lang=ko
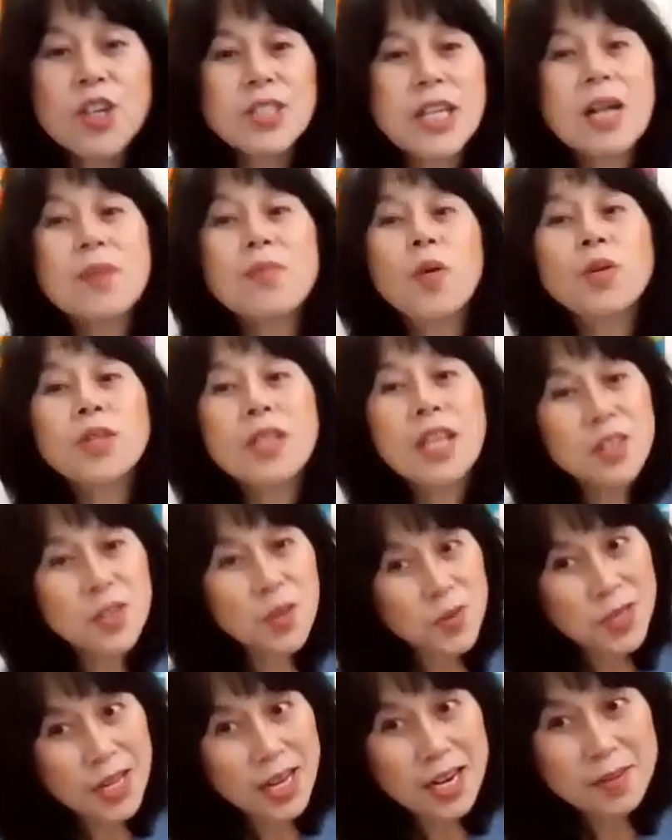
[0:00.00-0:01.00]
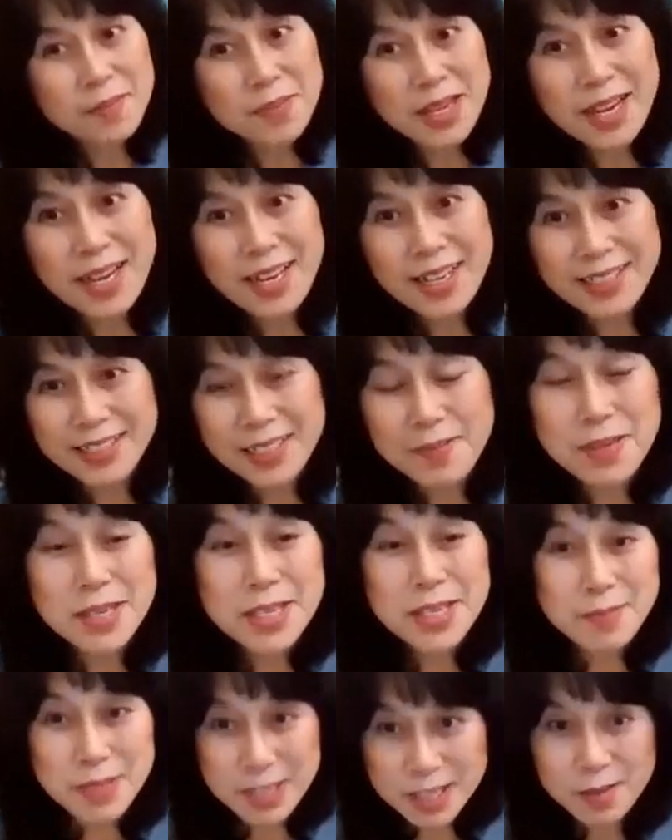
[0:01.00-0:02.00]
그거 잘 못했던 사람이야.
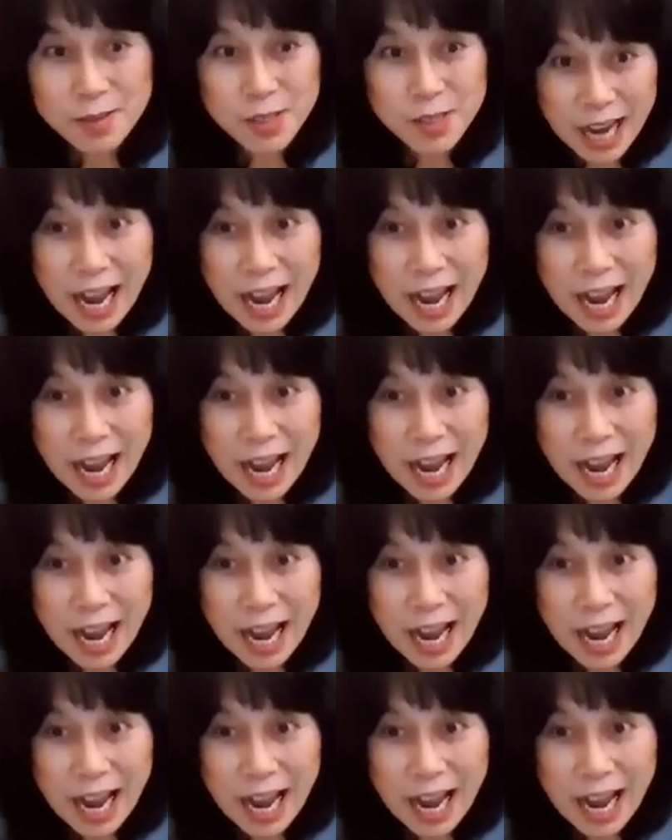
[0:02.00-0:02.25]
자매님 네, 지금 맞아요.